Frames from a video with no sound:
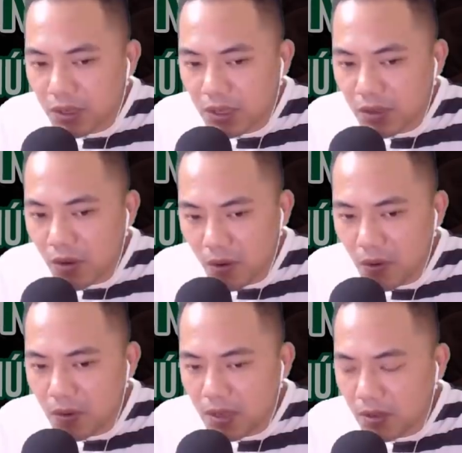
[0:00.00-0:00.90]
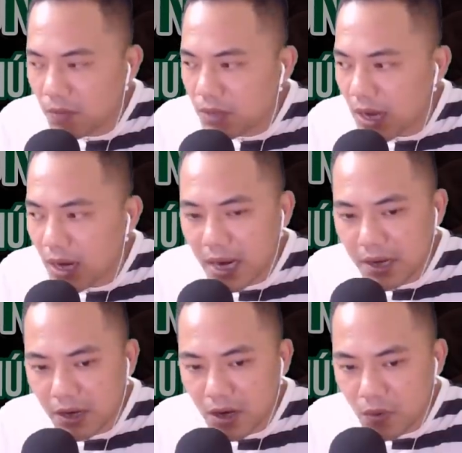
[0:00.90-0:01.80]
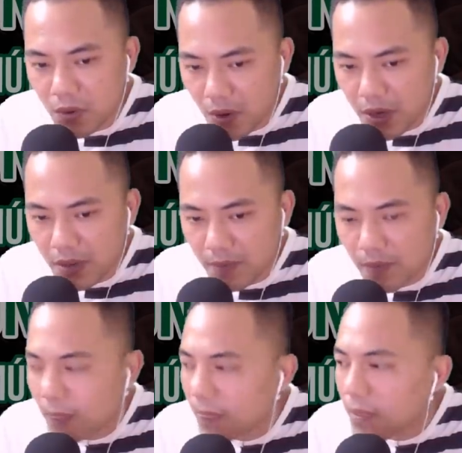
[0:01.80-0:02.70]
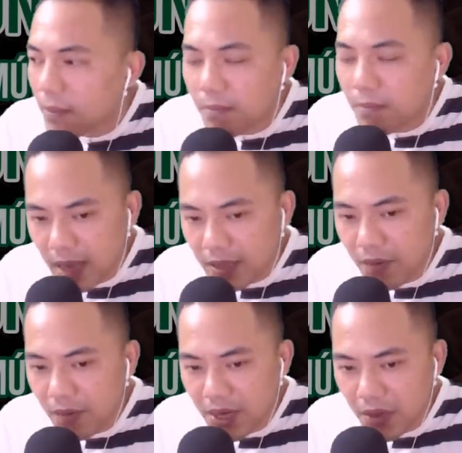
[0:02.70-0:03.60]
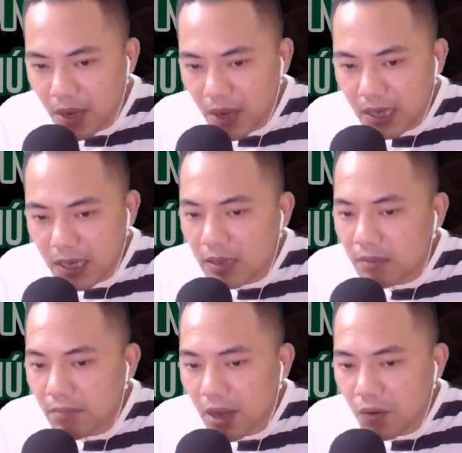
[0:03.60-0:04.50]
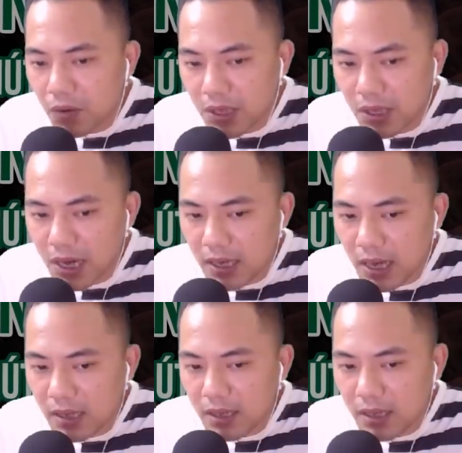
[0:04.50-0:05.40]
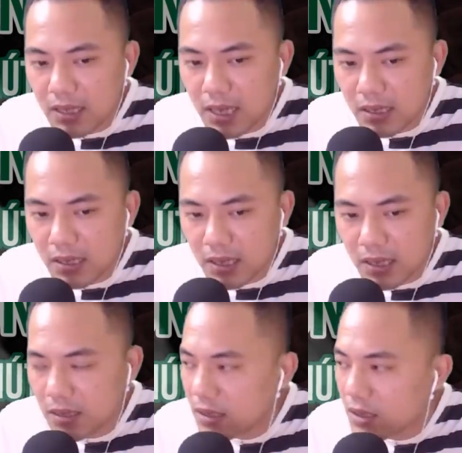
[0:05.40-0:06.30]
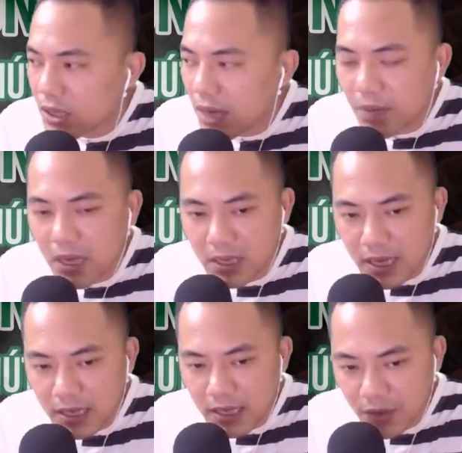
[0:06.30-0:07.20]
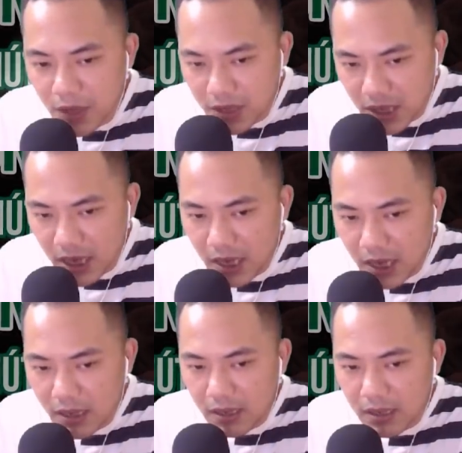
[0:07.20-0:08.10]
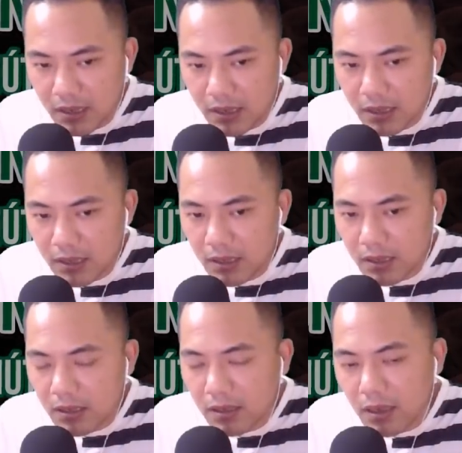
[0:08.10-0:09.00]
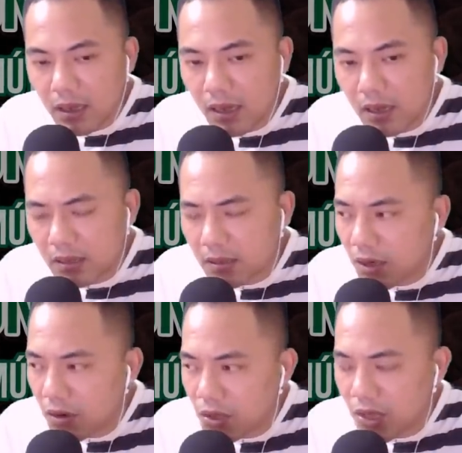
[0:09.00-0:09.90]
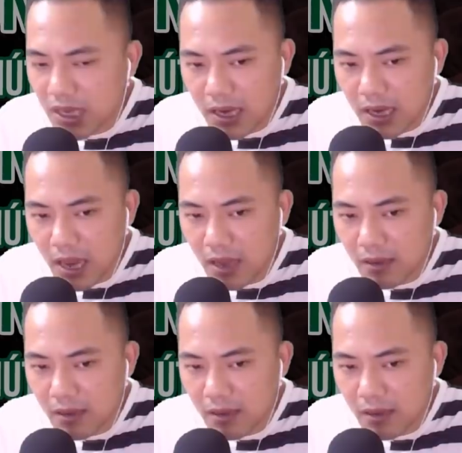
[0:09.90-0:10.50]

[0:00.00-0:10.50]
Từ có cố nhưng cũng chẳng nghe được đầu đuôi. Mang theo nghi hoặc, bà cụ Từ lật đật tiến ra sân xem là xảy ra chuyện gì. Ờ, à, thế có chuyện gì ấy nhỉ?